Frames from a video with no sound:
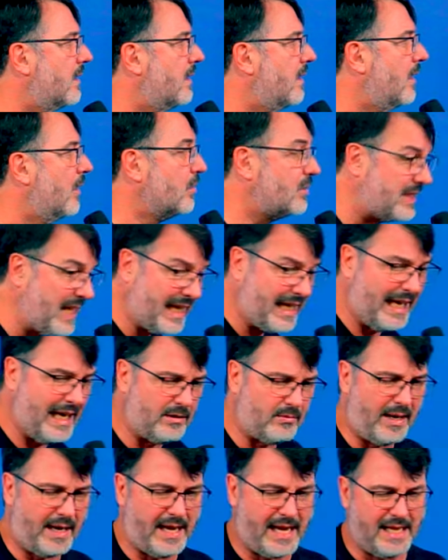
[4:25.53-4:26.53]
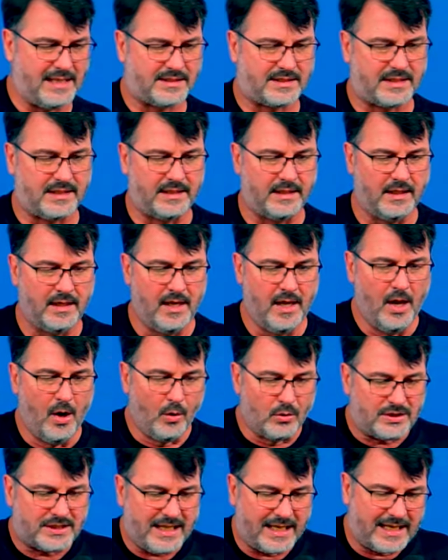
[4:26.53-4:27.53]
O segredo é esse.
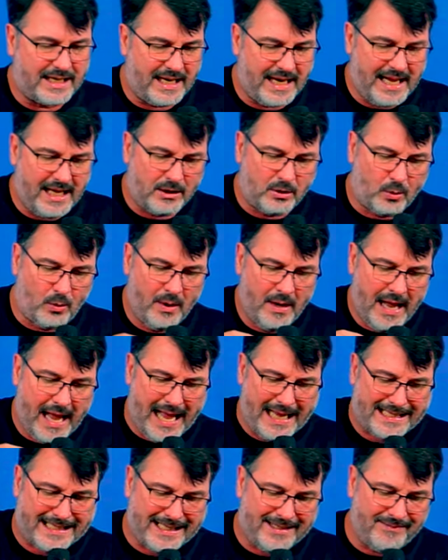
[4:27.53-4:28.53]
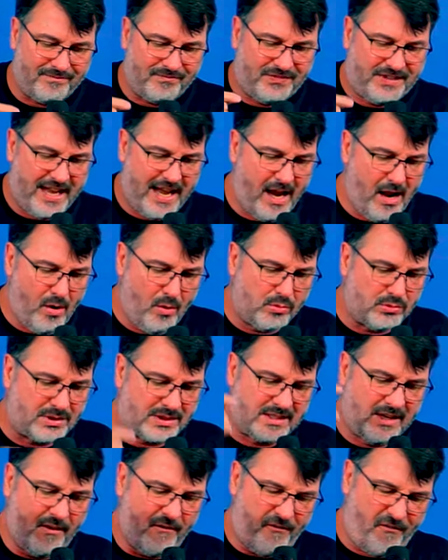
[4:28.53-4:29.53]
O segredo é que
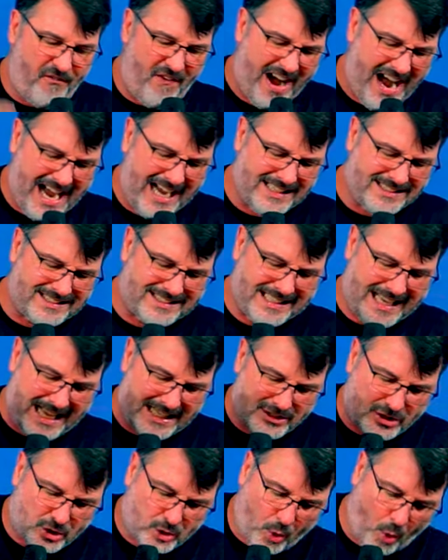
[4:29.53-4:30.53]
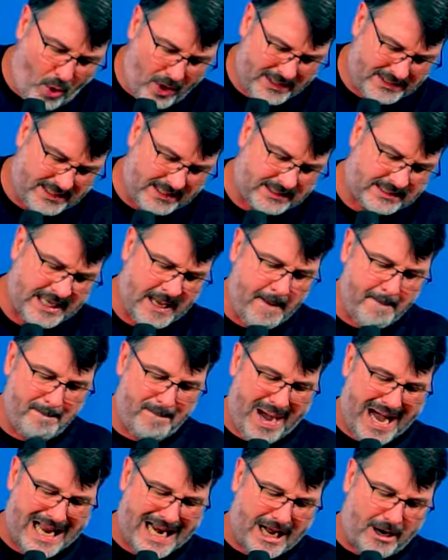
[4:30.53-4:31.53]
Deus faz as coisas
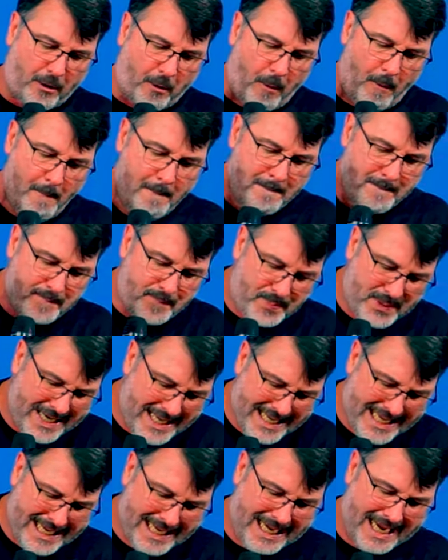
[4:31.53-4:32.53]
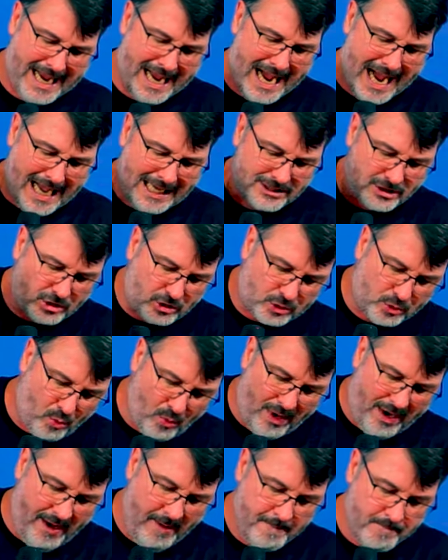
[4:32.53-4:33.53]
para cumprir a
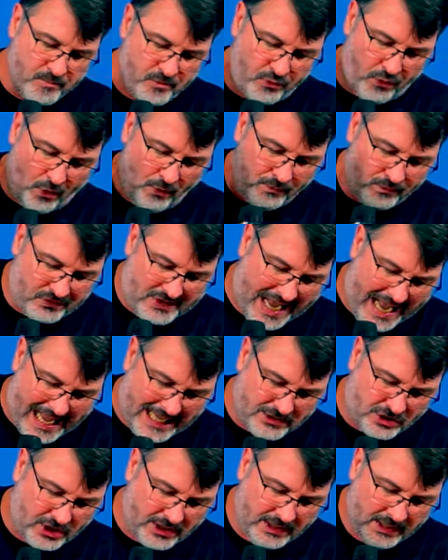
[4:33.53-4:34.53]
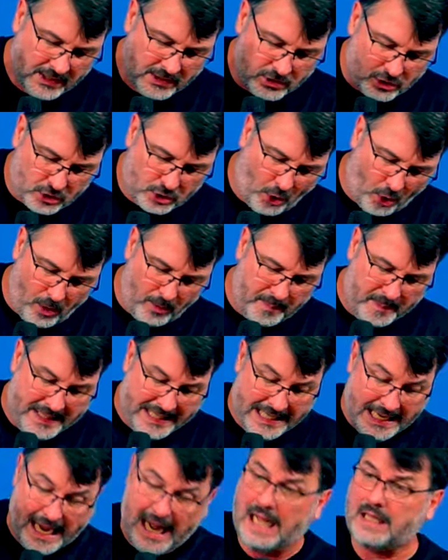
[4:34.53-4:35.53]
sua vontade
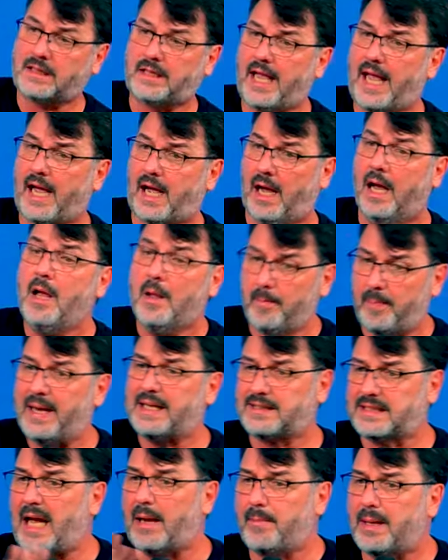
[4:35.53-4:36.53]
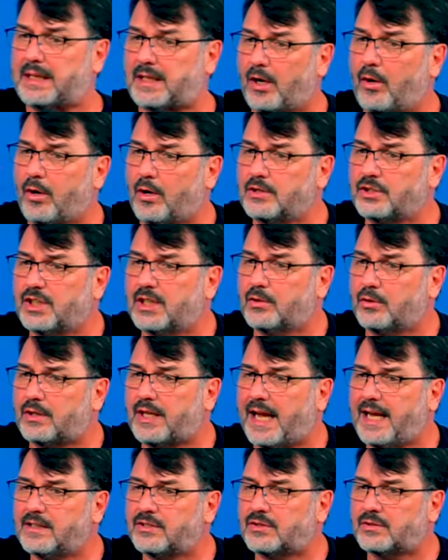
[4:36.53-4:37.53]
sobre a terra. Percebe a teologia do
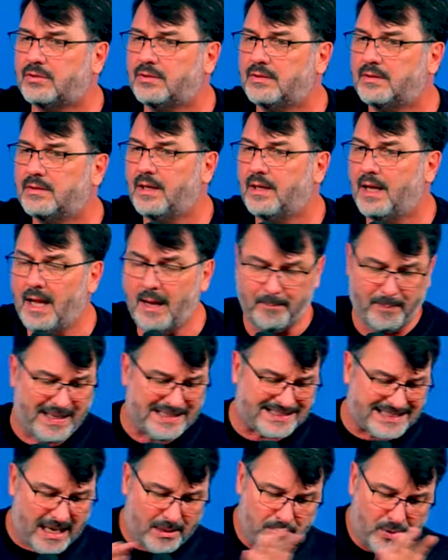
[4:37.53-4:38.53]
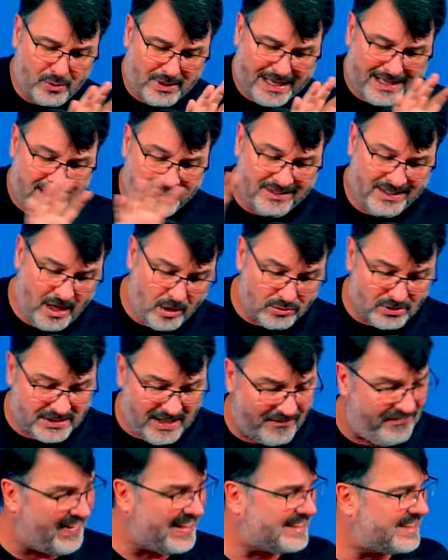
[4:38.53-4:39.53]
texto? Percebe o que, que Deus
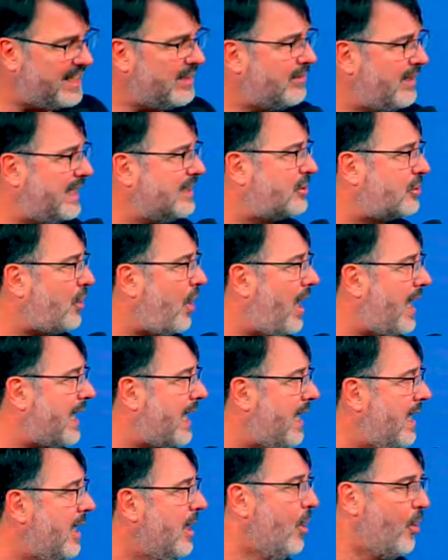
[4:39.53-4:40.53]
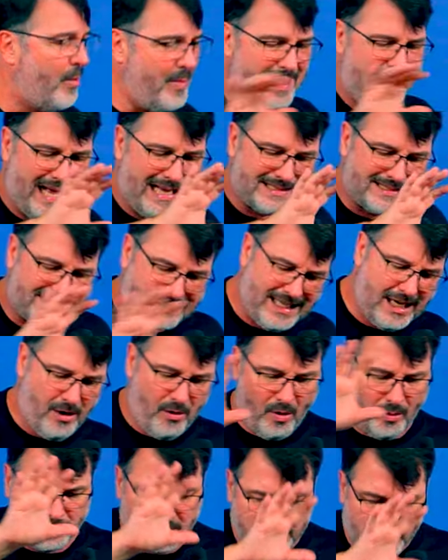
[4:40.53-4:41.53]
está fazendo na história? Uma
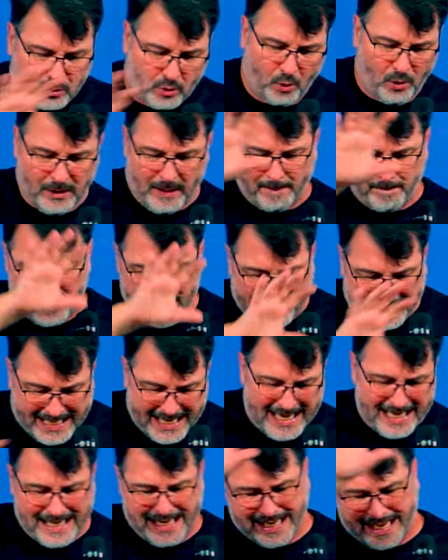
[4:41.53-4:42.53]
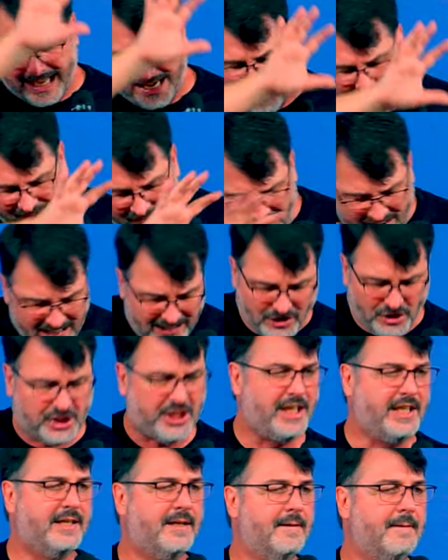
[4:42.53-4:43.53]
nação obscura, pequena,
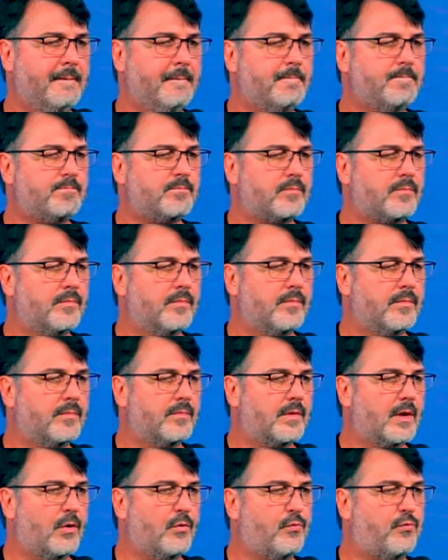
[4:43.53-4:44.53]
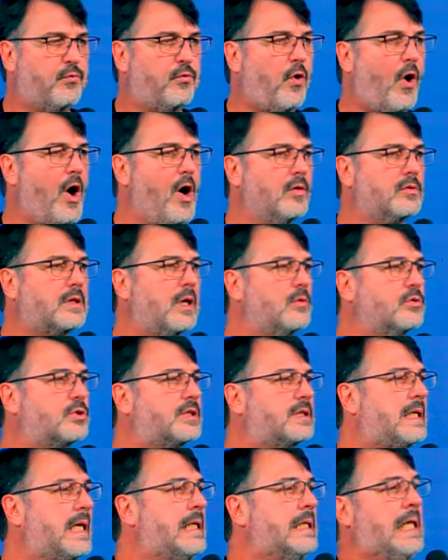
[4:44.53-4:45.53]
irrelevante. Volta ao
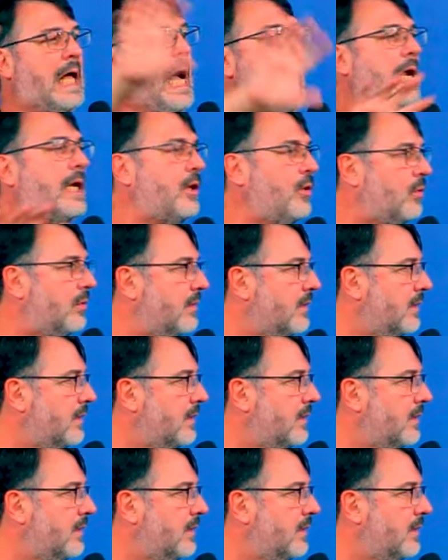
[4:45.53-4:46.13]
cenário,